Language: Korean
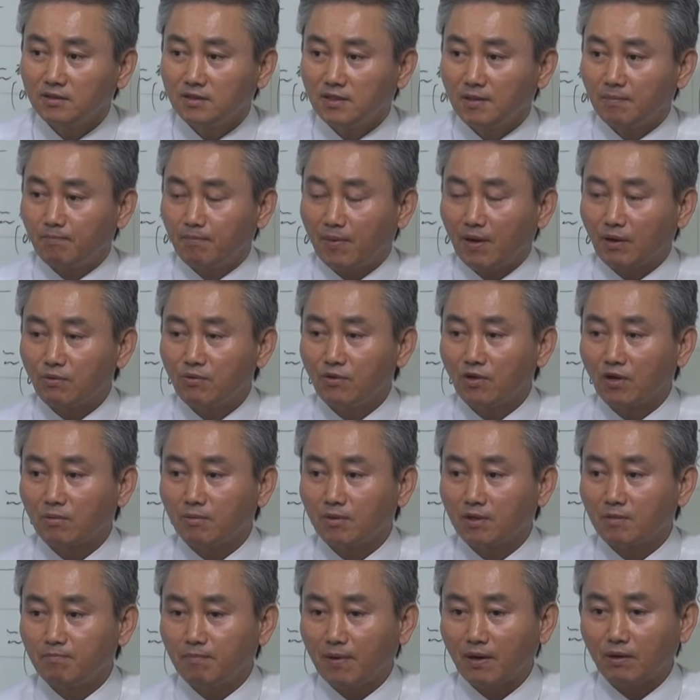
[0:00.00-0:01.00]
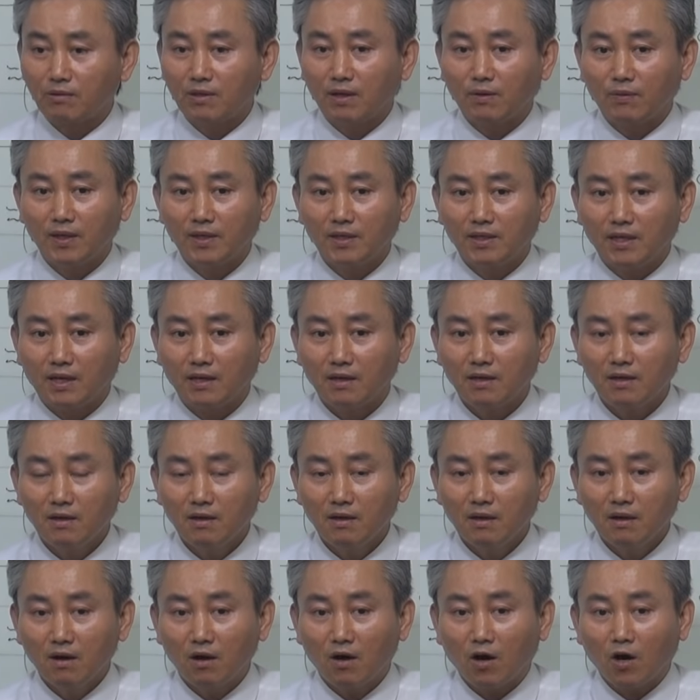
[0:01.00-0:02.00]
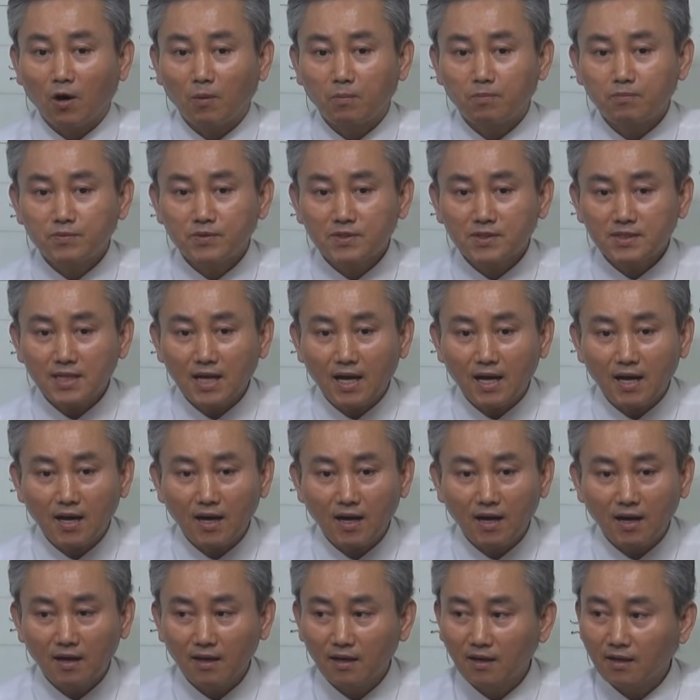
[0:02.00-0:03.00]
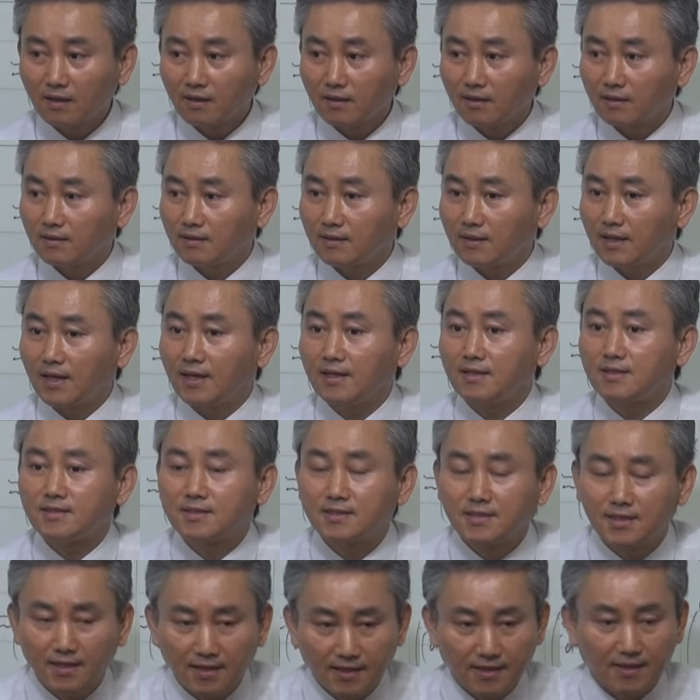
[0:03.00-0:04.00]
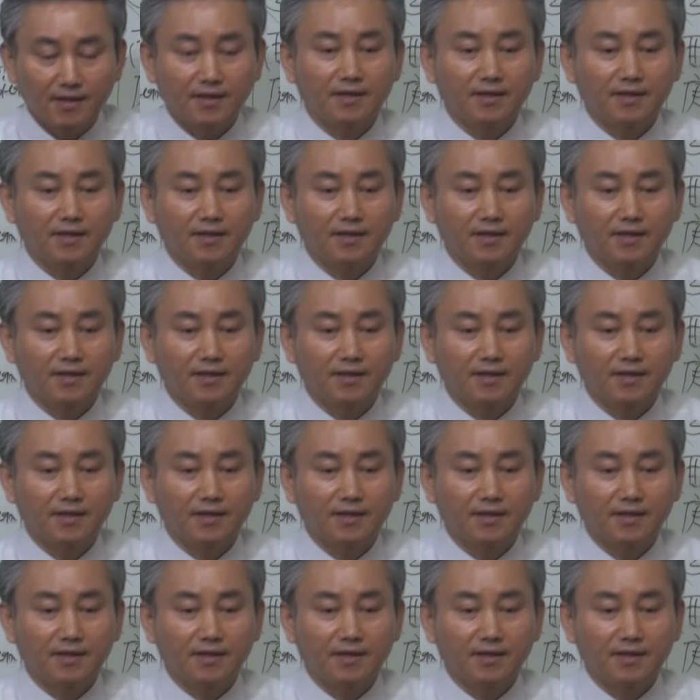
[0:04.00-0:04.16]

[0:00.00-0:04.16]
이제 바로 여러분은 바로 나와야 돼. 업상대체.